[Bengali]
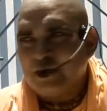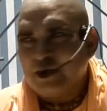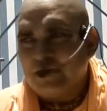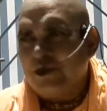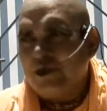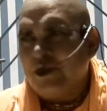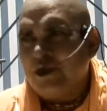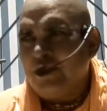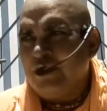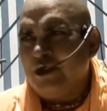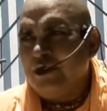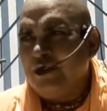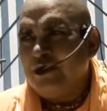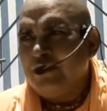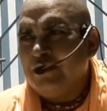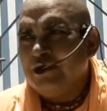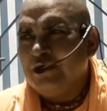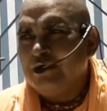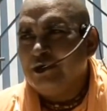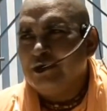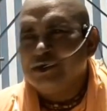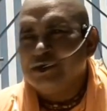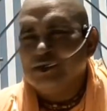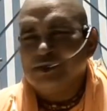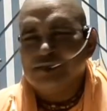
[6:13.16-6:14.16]
কেন
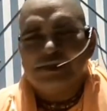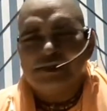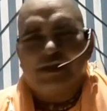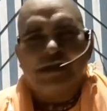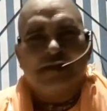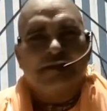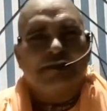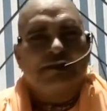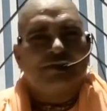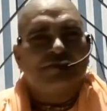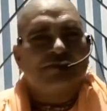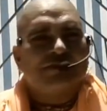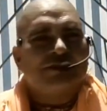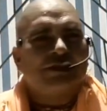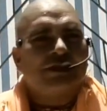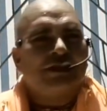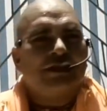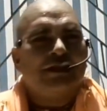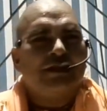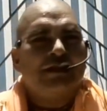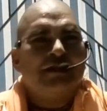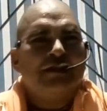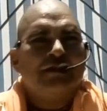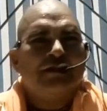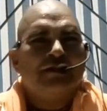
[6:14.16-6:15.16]
না এটা হচ্ছে
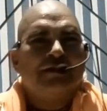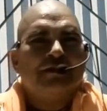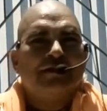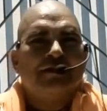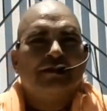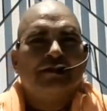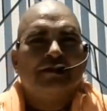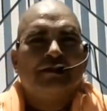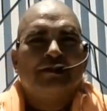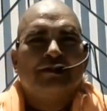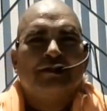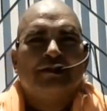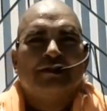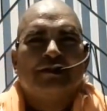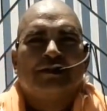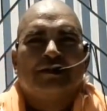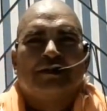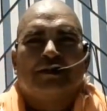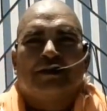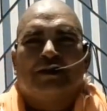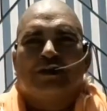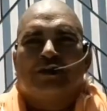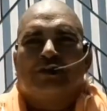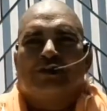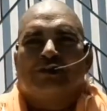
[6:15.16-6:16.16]

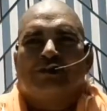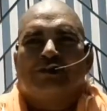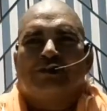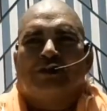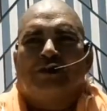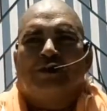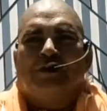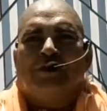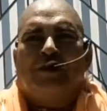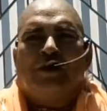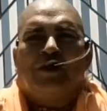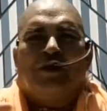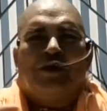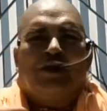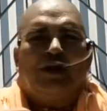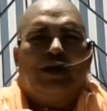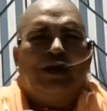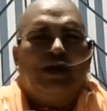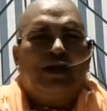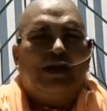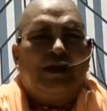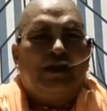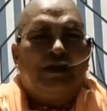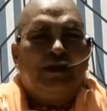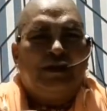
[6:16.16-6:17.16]
কৃষ্ণ
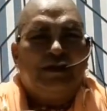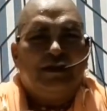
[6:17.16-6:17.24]
মিলনের